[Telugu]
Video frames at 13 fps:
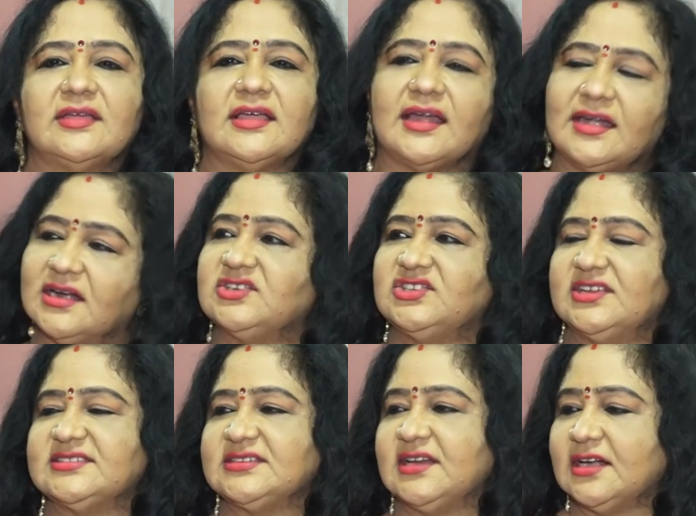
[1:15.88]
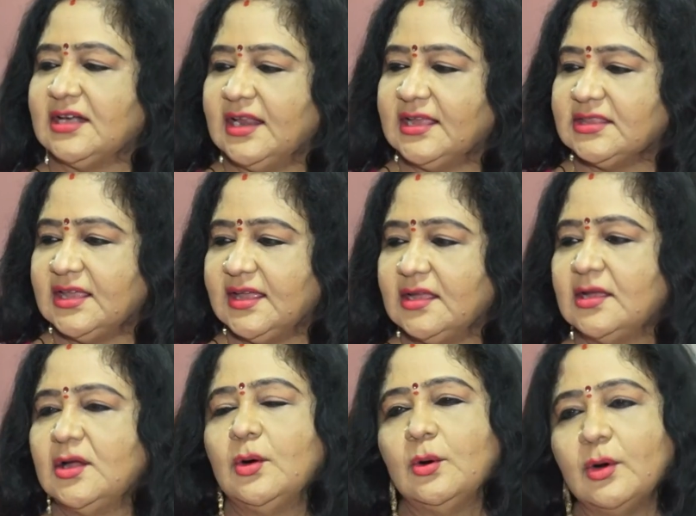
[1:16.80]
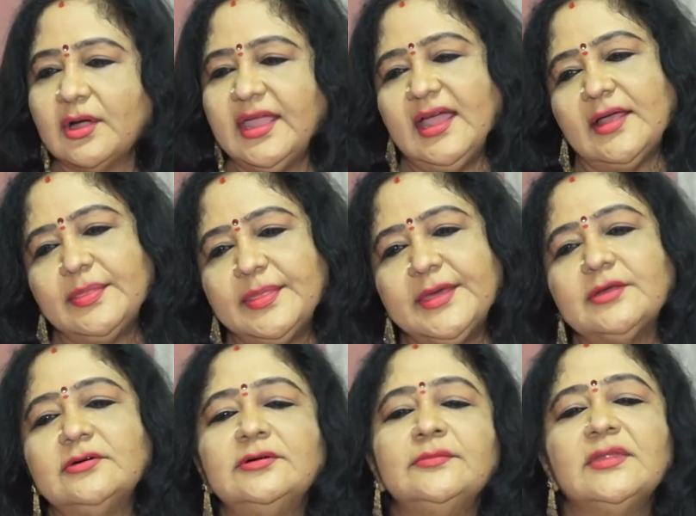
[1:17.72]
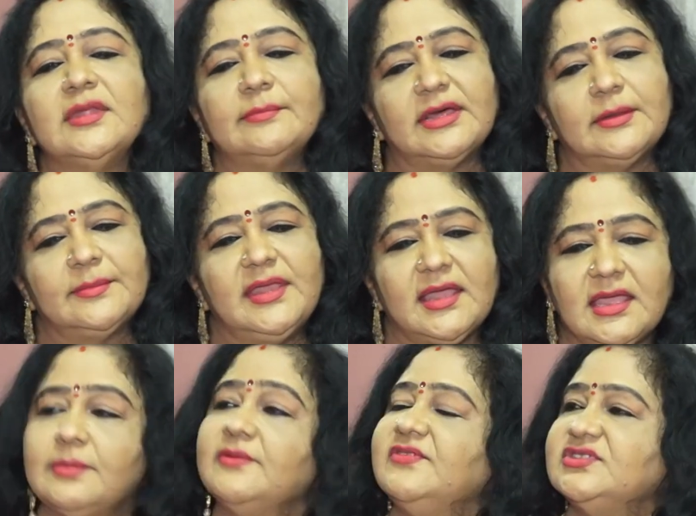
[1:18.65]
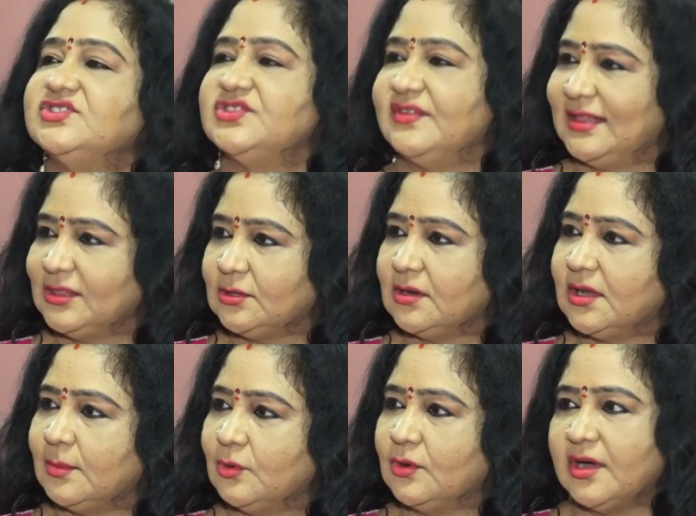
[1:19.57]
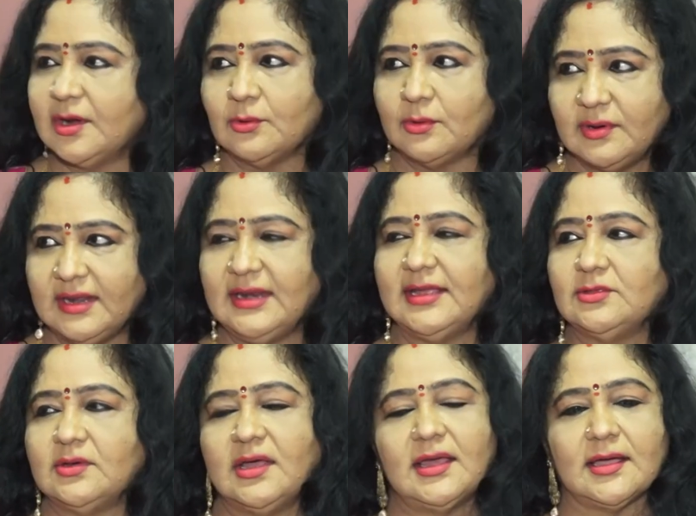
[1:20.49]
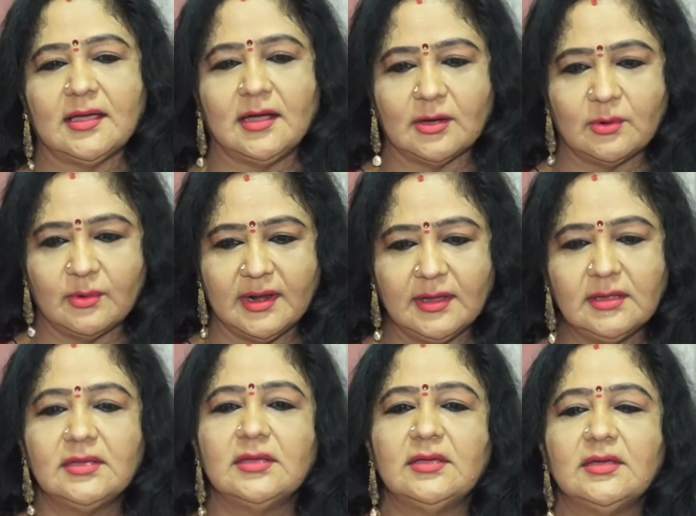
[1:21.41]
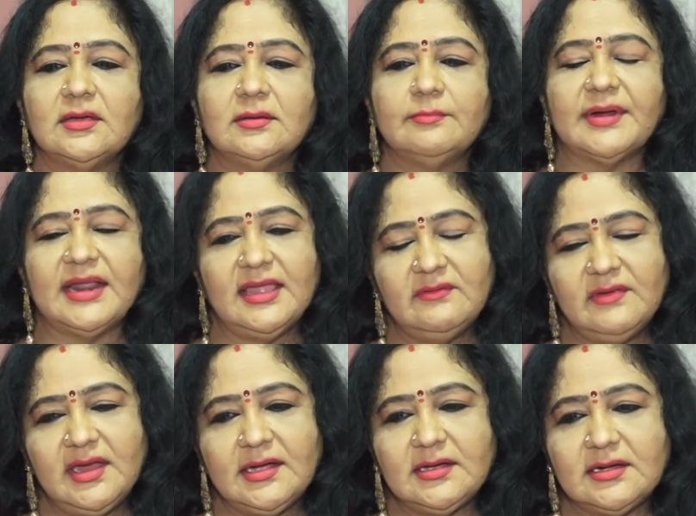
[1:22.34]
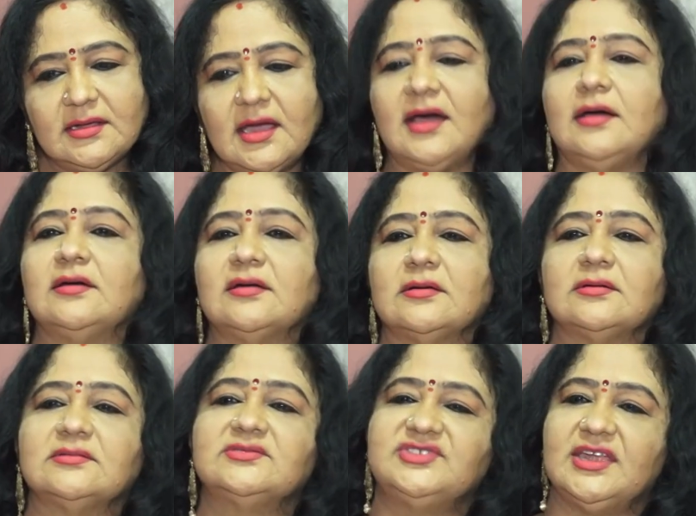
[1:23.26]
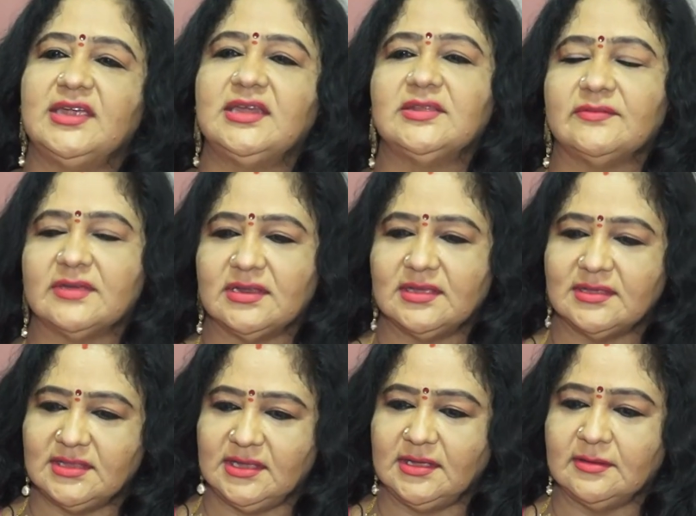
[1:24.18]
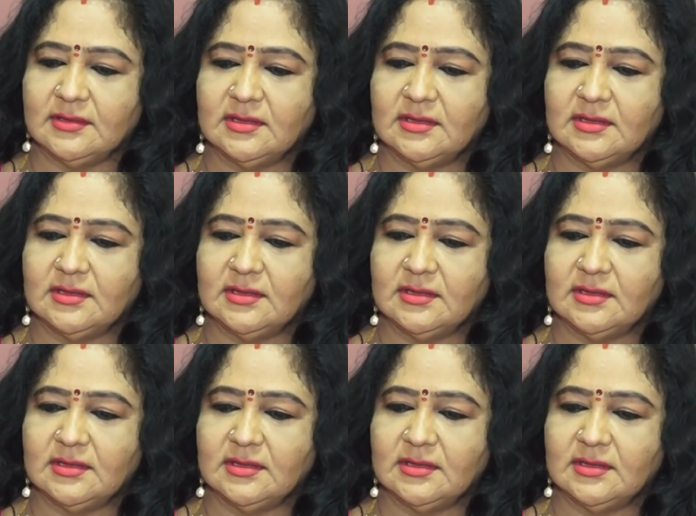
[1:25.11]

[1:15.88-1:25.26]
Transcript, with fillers: కండక్ట్ చేసినట్లయితే ఓకే అందరూ మనం ఏకీభవించి వెళ్తున్నాము అనుకుంటే లేదు అలా కాకుండా ప్రైవేట్గా చేయటం అనేది